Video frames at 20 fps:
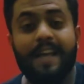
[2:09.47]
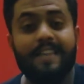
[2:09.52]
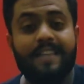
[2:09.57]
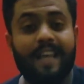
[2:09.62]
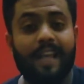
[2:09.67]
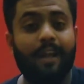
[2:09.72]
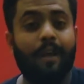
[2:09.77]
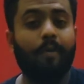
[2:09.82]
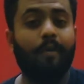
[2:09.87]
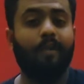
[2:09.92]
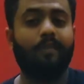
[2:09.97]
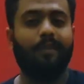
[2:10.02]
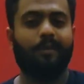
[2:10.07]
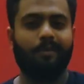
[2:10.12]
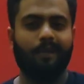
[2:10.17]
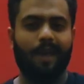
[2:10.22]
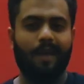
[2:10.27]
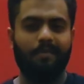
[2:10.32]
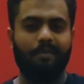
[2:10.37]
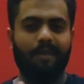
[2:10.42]
चैनल को
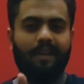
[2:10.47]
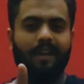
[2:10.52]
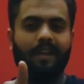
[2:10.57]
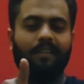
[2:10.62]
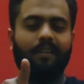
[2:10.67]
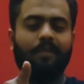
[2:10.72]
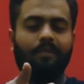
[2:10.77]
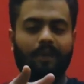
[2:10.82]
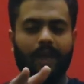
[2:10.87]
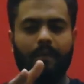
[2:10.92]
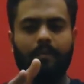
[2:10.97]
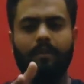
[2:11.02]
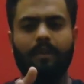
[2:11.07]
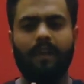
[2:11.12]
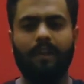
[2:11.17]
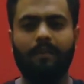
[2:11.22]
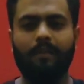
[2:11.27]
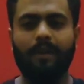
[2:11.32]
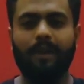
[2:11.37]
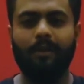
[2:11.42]
सब्सक्राइब नहीं किया सब्सक्राइब
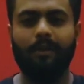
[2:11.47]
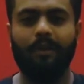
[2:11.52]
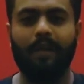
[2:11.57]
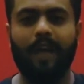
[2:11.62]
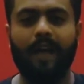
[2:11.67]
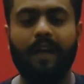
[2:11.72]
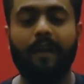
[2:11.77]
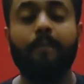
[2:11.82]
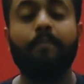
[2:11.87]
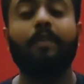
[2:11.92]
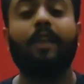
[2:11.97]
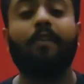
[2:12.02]
आदमी तो कर दो यार